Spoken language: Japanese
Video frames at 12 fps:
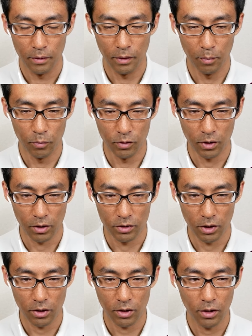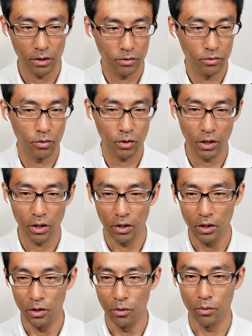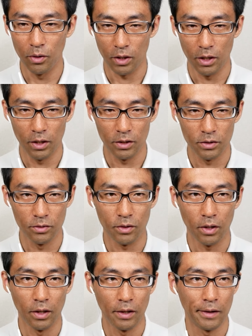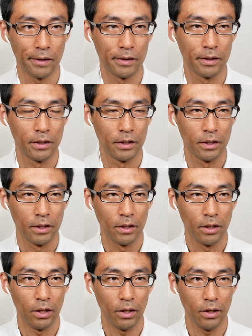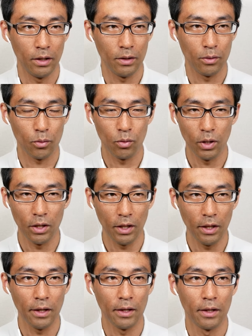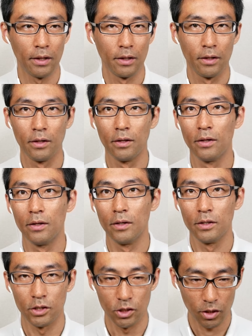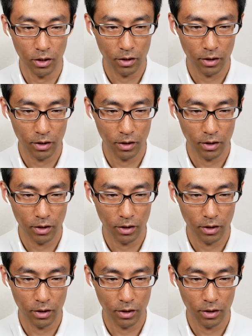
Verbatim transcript: でもなんか若干動きがいいような気がするからえっ、ー、とこれで時間